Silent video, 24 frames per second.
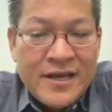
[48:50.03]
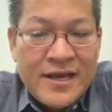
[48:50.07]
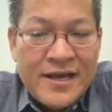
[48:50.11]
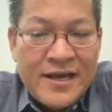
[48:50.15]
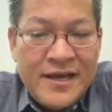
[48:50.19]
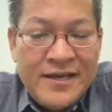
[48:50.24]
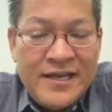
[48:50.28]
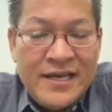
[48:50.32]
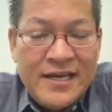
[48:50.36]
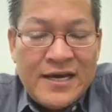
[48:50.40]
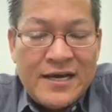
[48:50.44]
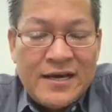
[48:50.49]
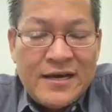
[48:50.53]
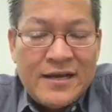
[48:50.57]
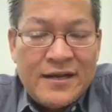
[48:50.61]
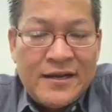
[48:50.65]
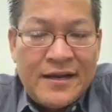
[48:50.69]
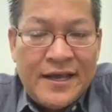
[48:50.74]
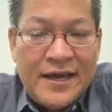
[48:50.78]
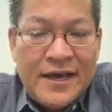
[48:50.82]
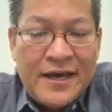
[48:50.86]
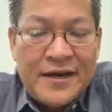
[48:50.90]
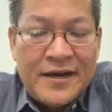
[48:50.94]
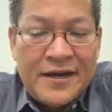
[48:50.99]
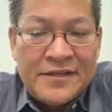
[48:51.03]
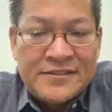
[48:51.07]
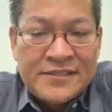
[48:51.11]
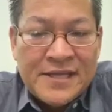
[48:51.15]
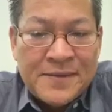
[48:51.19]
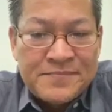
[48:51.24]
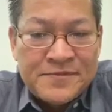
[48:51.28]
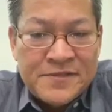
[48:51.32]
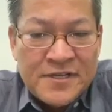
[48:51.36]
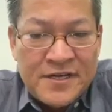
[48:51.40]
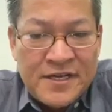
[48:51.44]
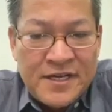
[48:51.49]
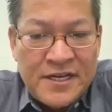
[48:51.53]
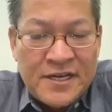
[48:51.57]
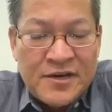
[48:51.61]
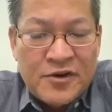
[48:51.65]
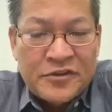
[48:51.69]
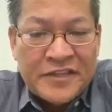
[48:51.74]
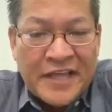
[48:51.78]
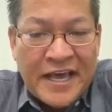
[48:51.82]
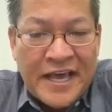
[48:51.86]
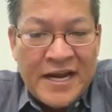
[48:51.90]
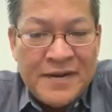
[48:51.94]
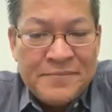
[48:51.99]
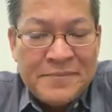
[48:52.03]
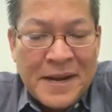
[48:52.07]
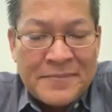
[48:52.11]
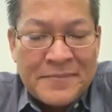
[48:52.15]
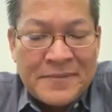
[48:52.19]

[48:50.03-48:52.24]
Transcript: hai nè nè reception này là ở tay